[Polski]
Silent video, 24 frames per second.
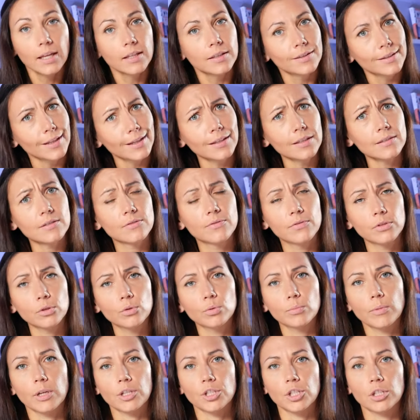nie jest
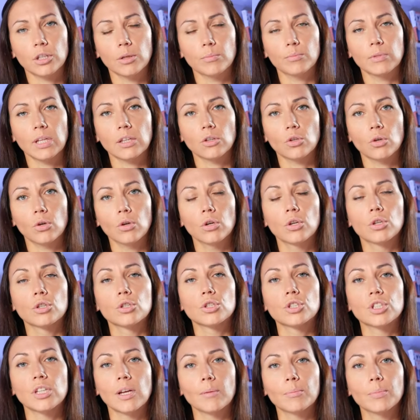wytłumaczeniem na to,
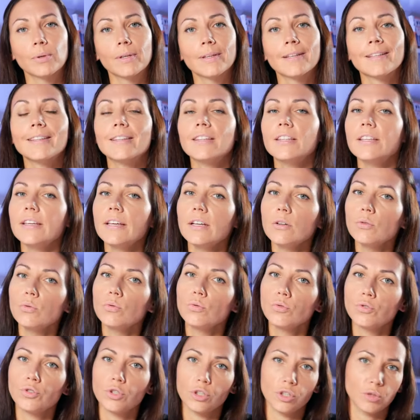żeby nie
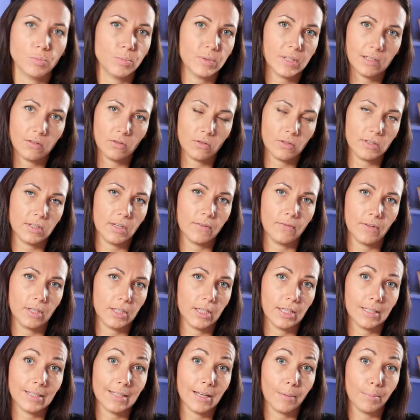uczyć psa
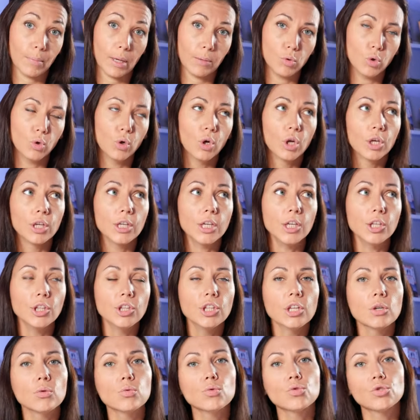zostawania samemu i
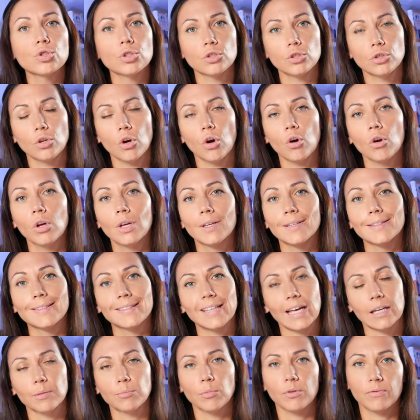nie uczyć go
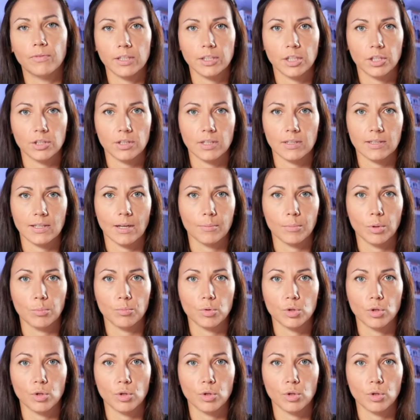zajmowania się samym